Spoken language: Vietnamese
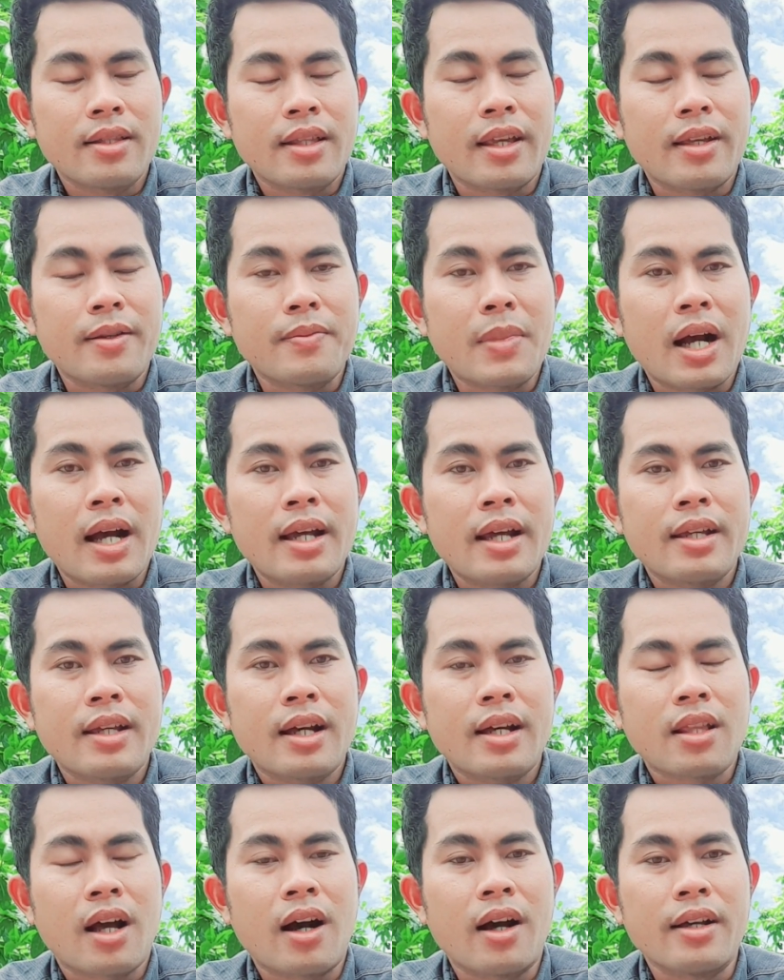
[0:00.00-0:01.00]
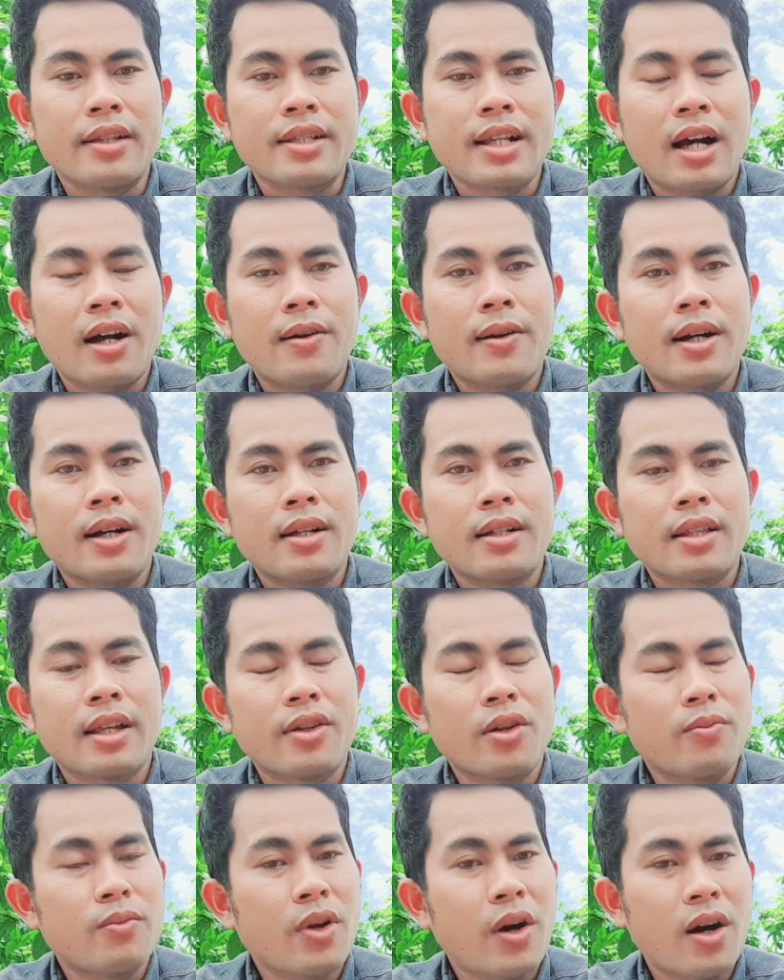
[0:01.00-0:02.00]
Thì mai thời sau á,
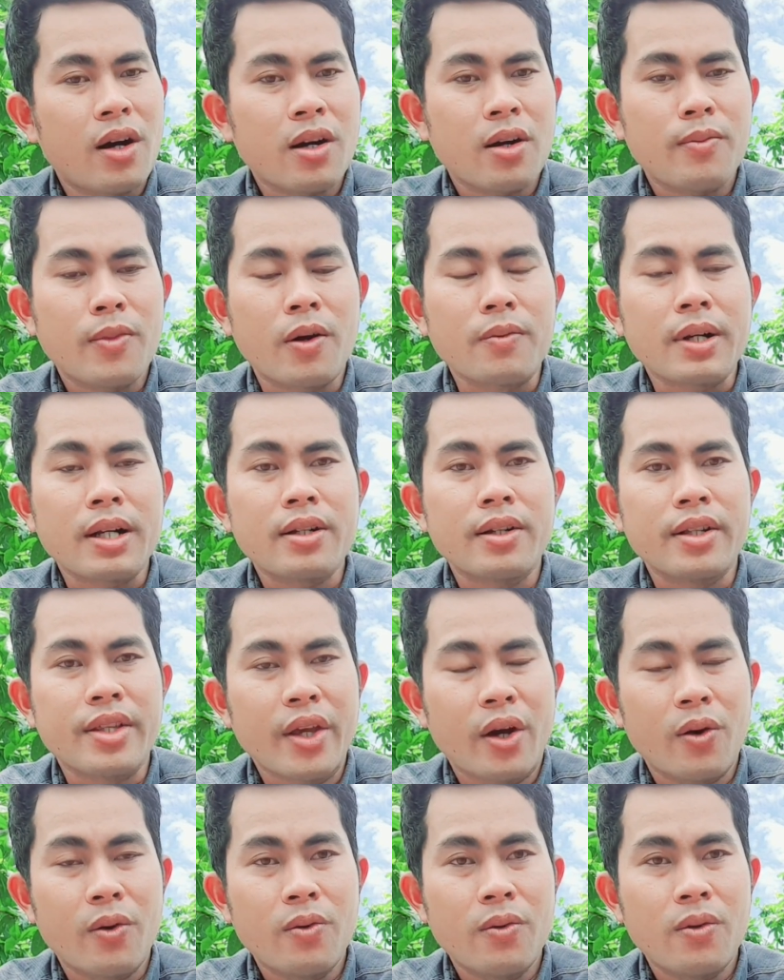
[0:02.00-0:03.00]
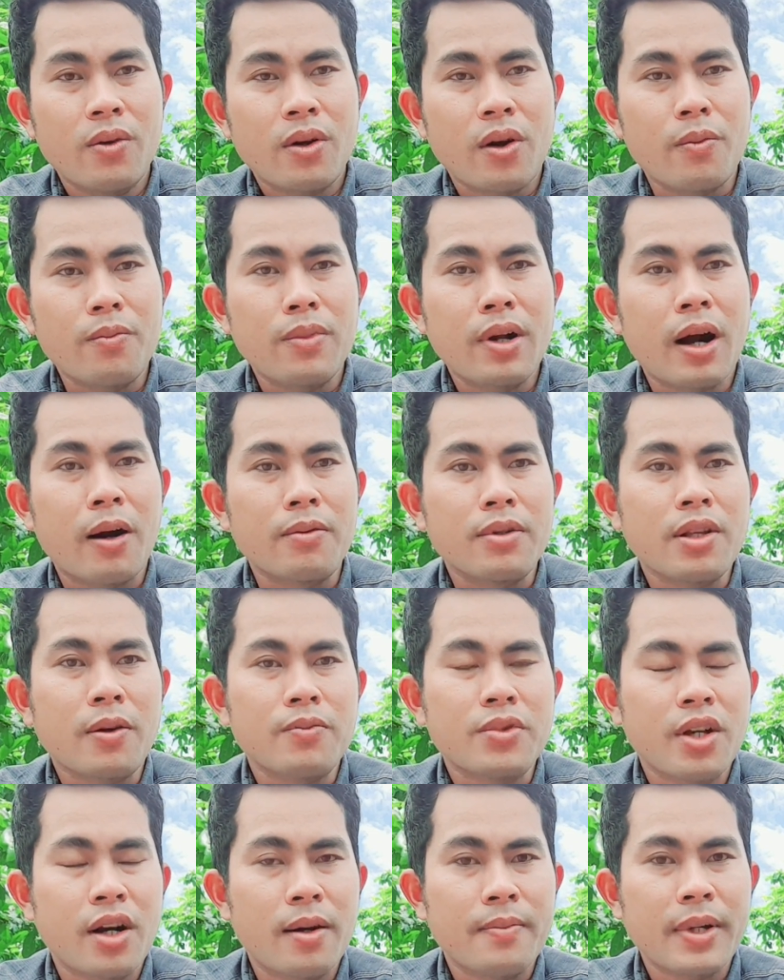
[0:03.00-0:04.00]
thì lúc đó có một cái người chú cũng rộng
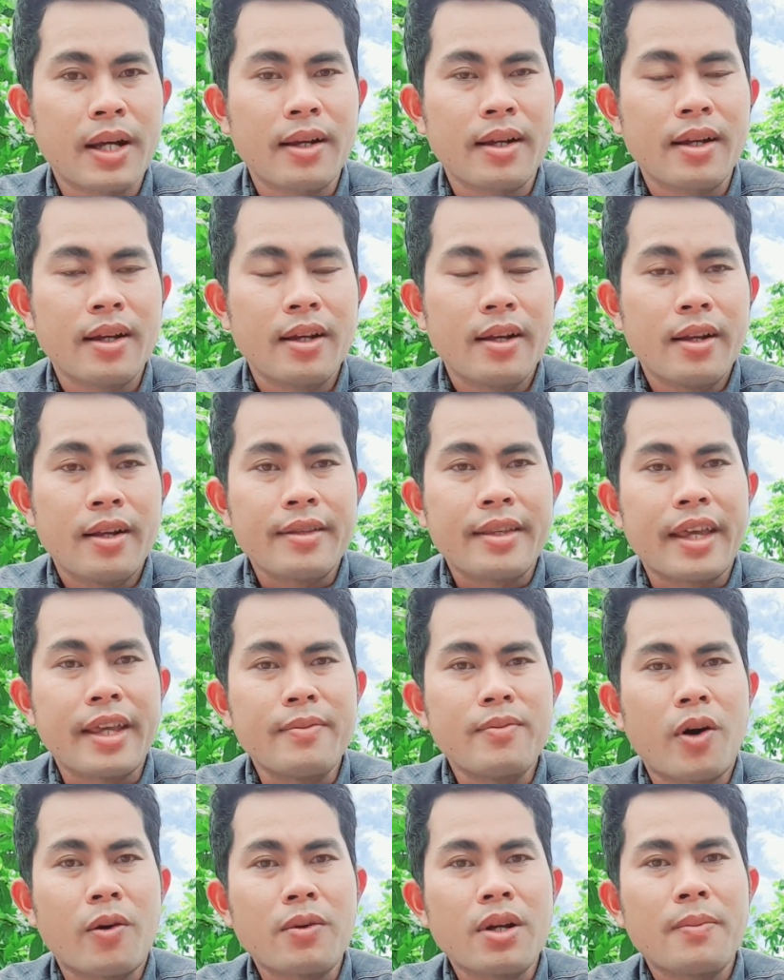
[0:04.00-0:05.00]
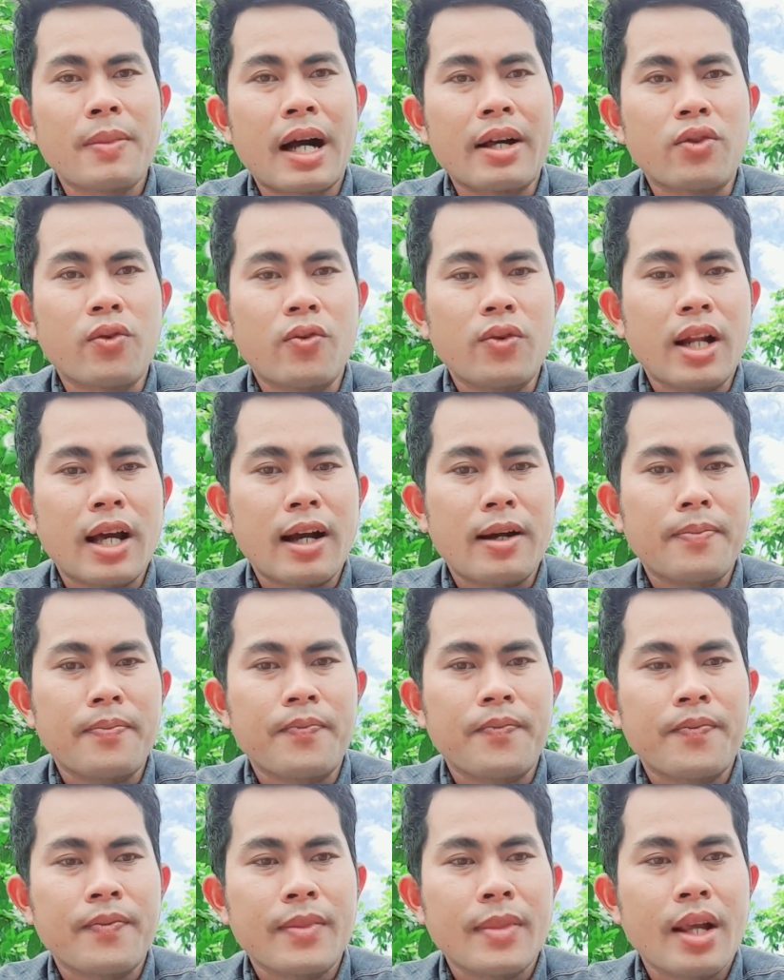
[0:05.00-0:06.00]
trong xóm nè, chỉ một cái bài thuốc nam
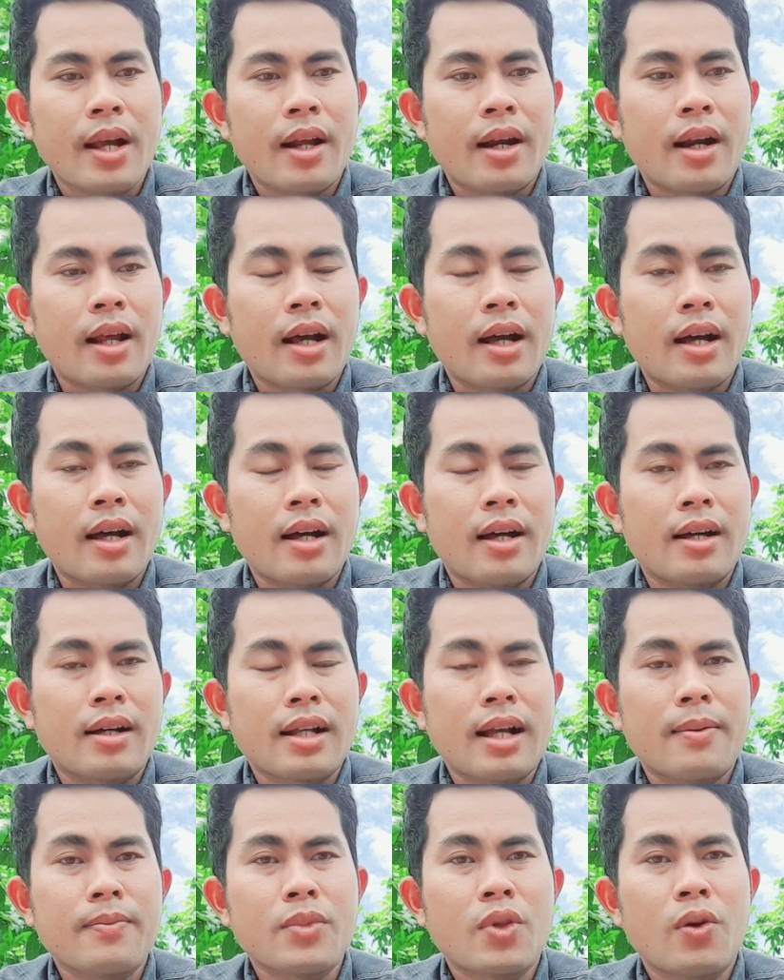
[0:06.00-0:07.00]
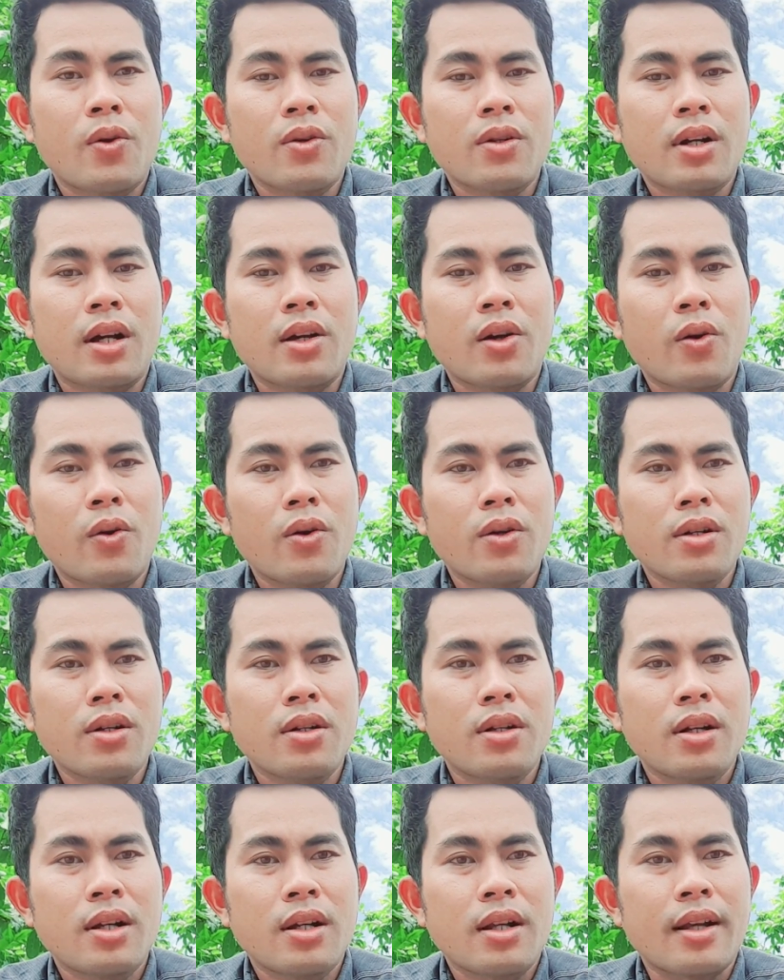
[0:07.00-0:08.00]
là ngâm thuốc rồi uống
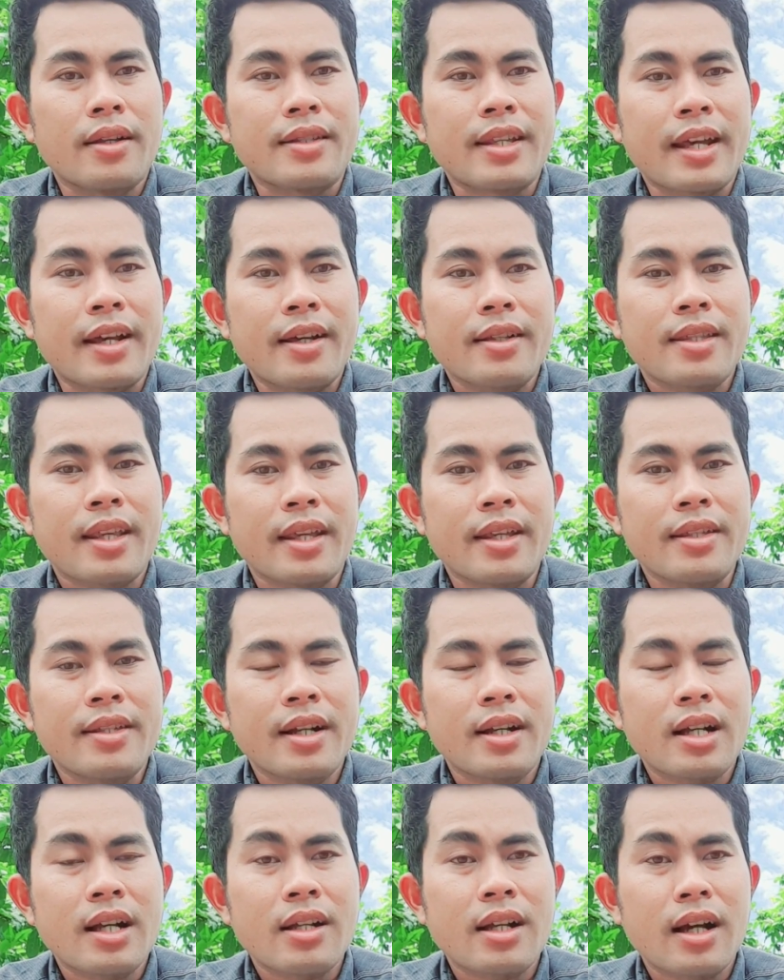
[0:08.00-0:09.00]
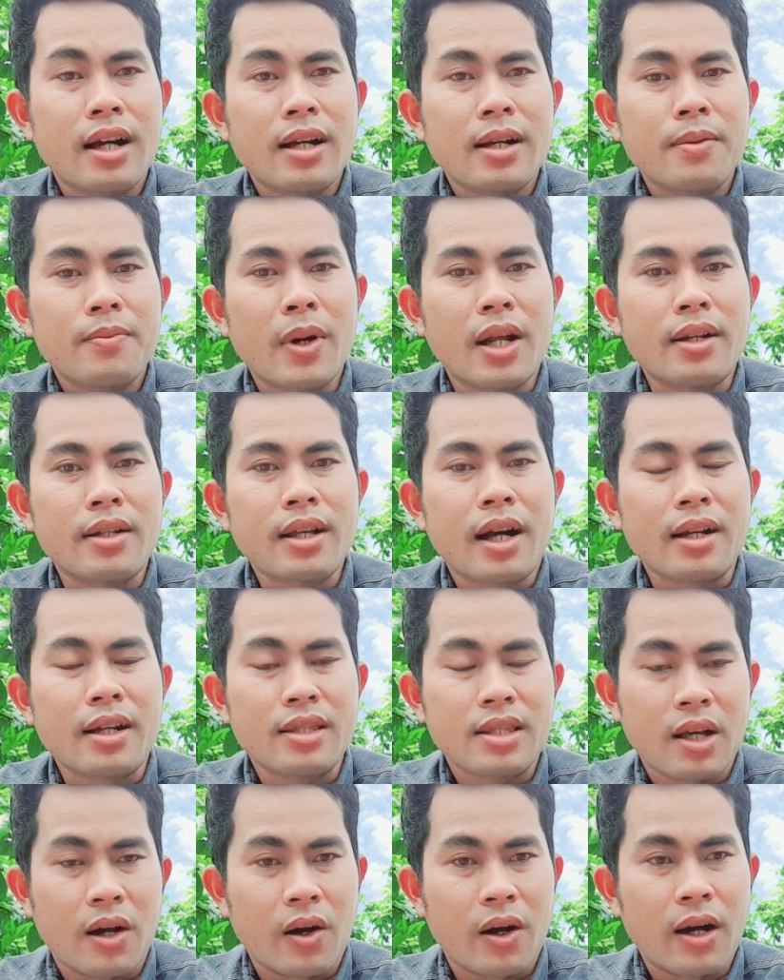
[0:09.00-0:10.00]
rồi sẽ trị dứt cái căn bệnh thần
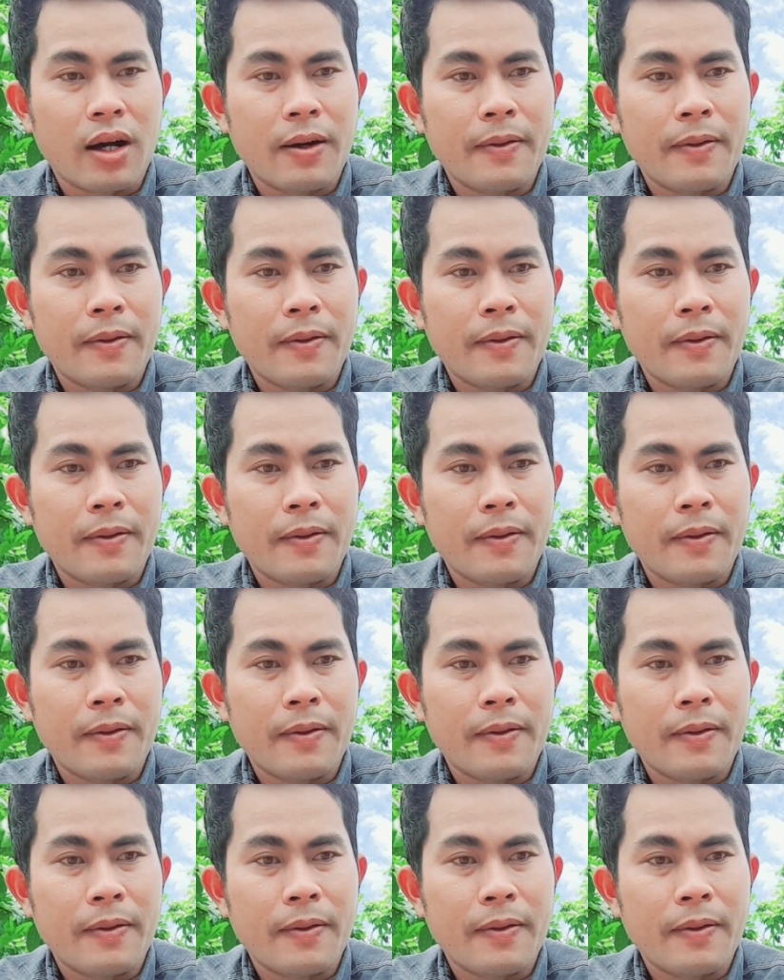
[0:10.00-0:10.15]
kinh tọa.